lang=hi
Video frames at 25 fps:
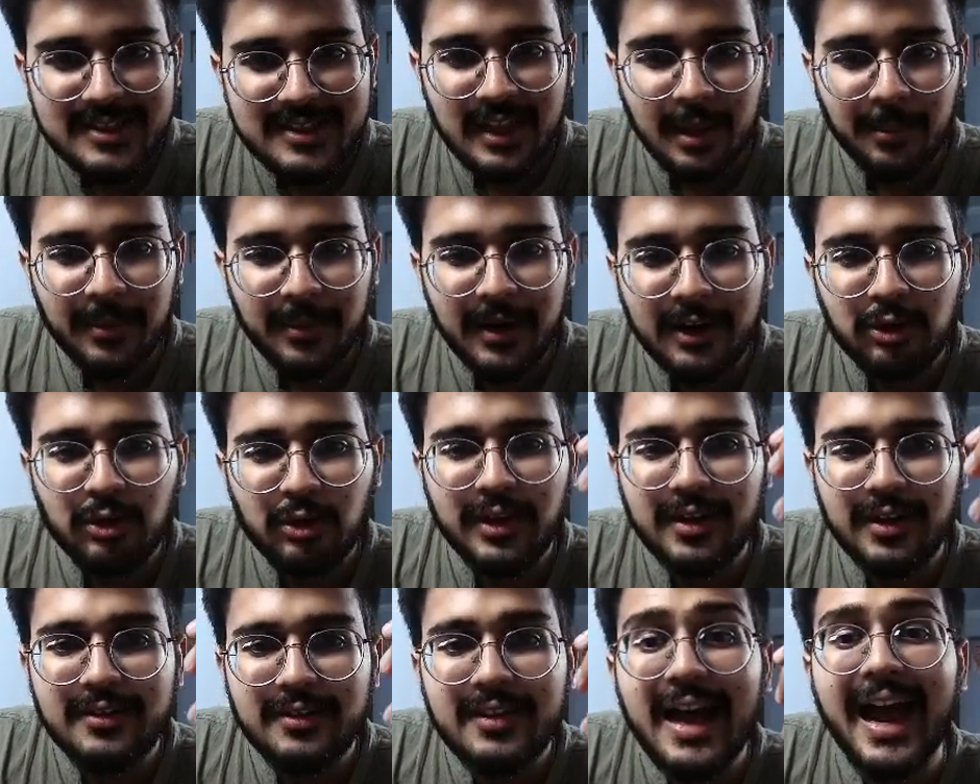सेमिनार्स को
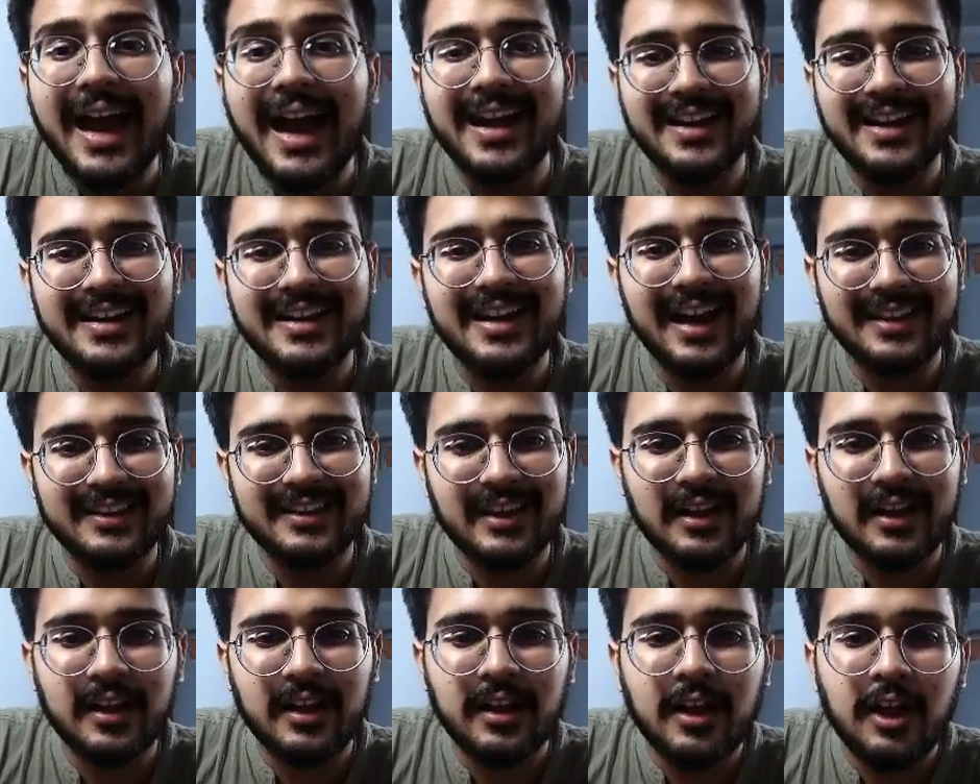देखने से आइडिया आता
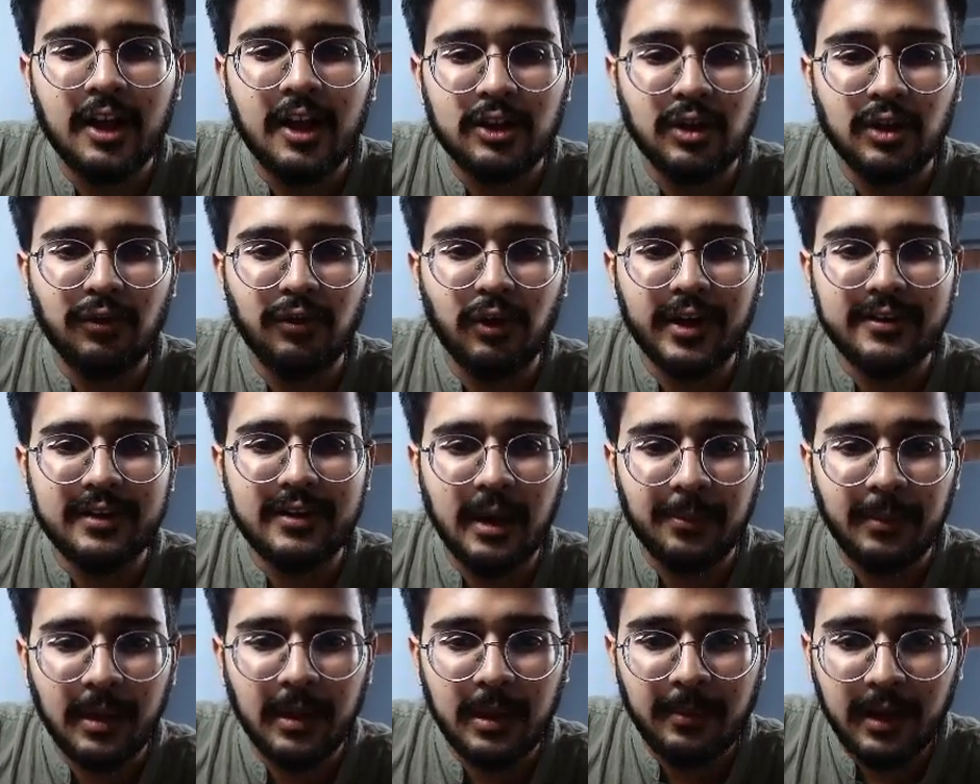है तो फॉर
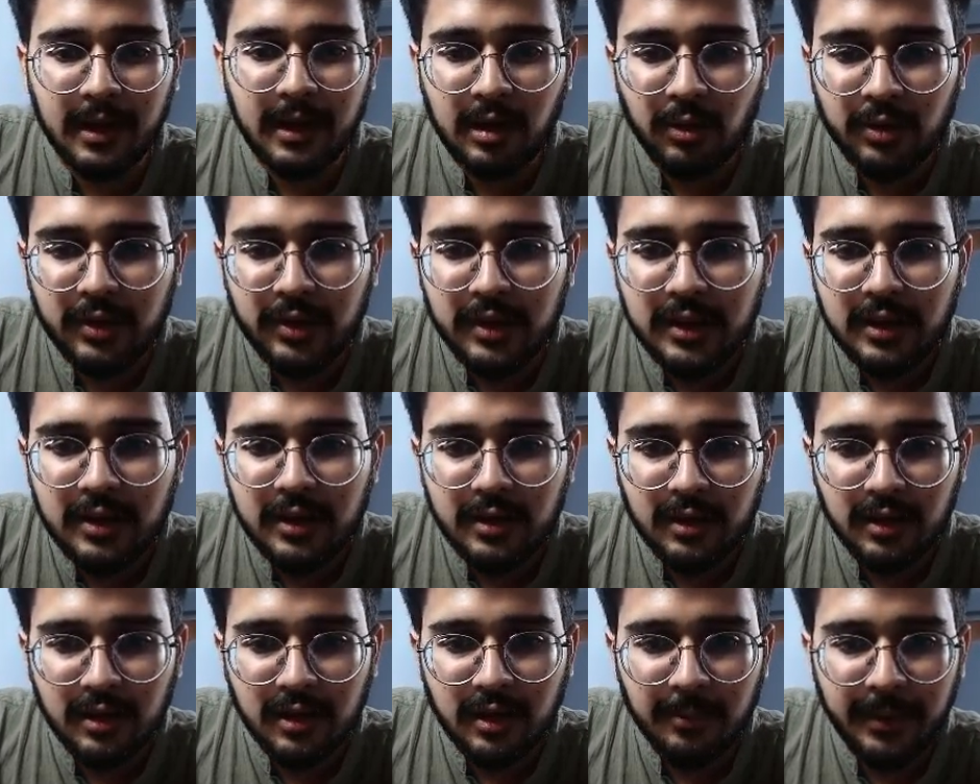एग्जाम्पल मान लो कि
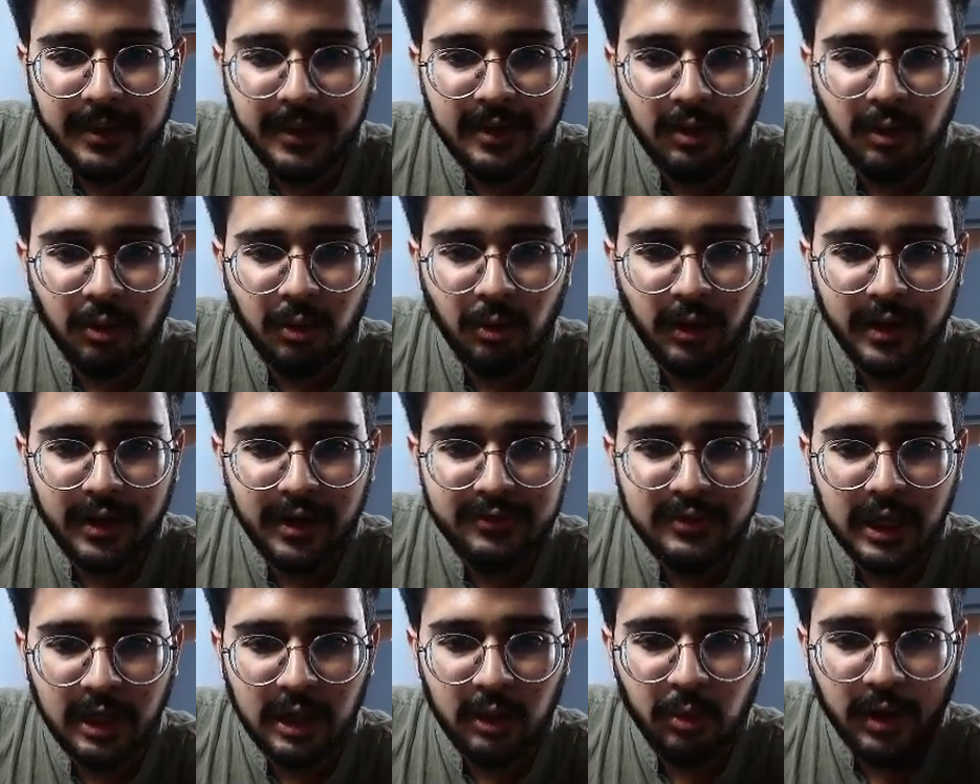मैंने ओ
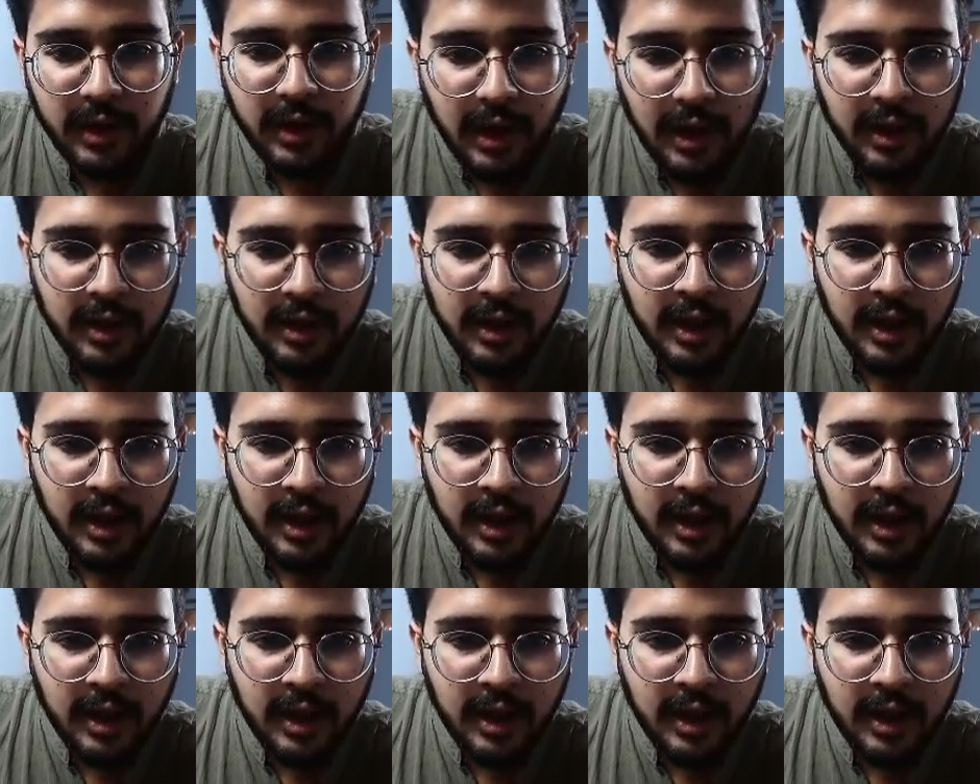चालू करा